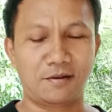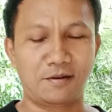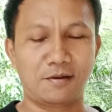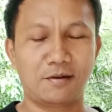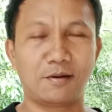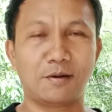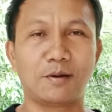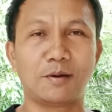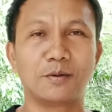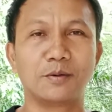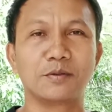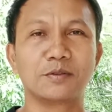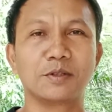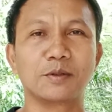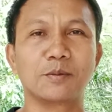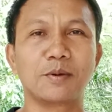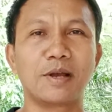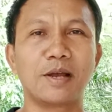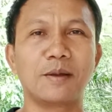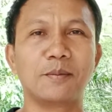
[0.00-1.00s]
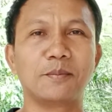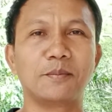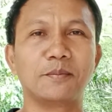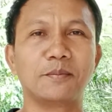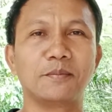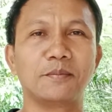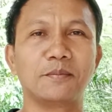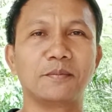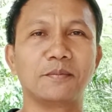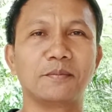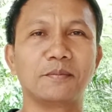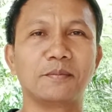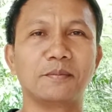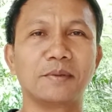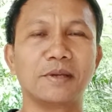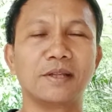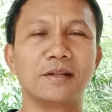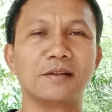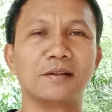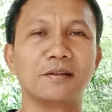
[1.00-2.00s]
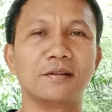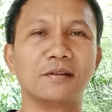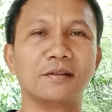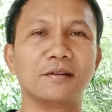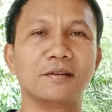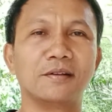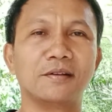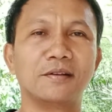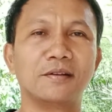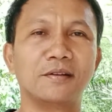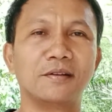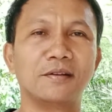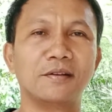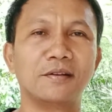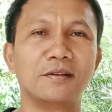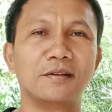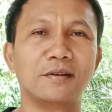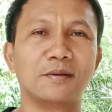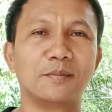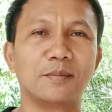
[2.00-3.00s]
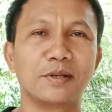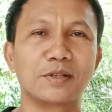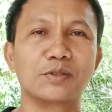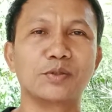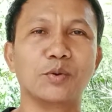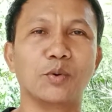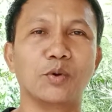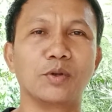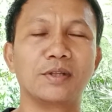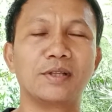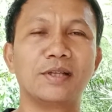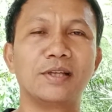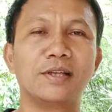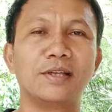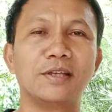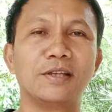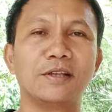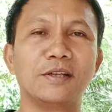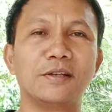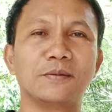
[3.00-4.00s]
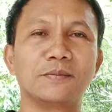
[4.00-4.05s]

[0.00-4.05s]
ก็รู้สึกว่าเป็นประสูตรที่